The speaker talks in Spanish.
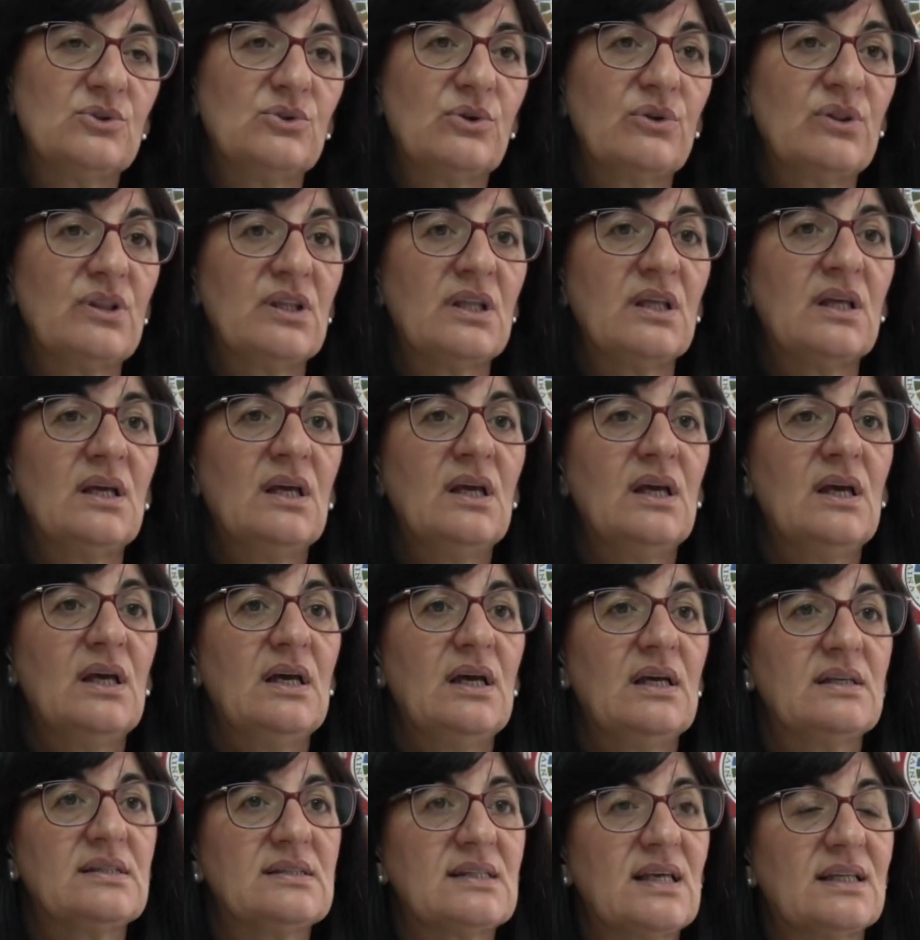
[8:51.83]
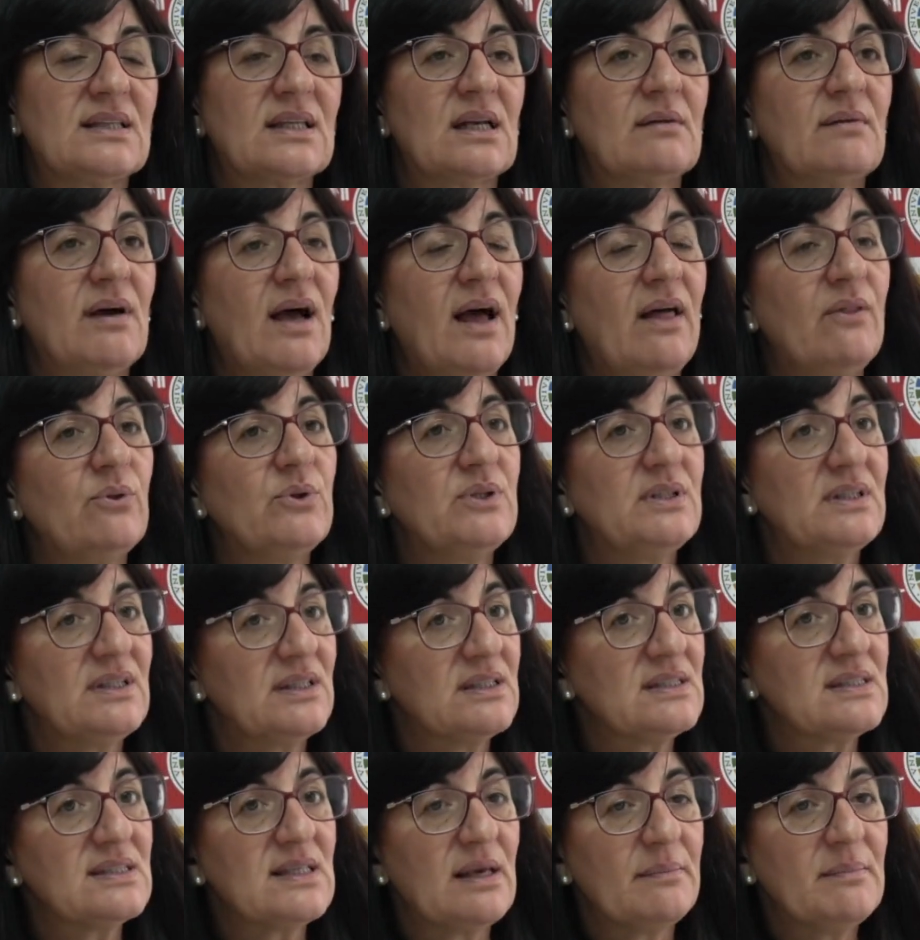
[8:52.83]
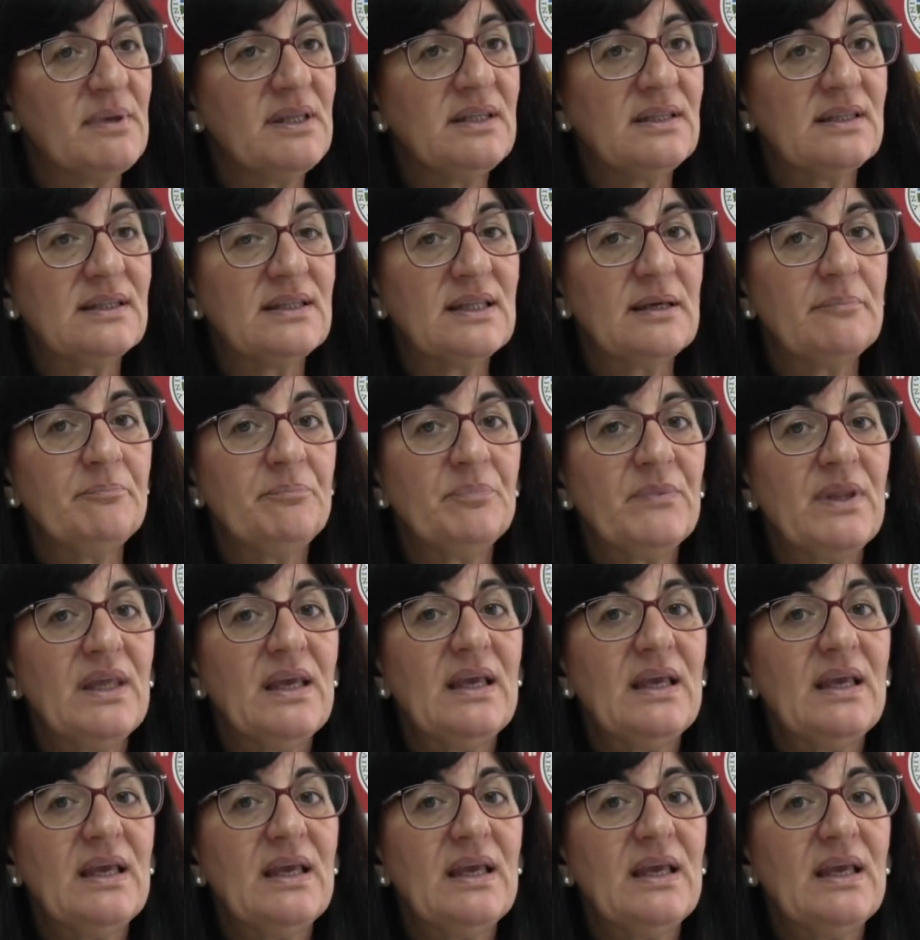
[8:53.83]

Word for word: Entonces se ha trabajado intensamente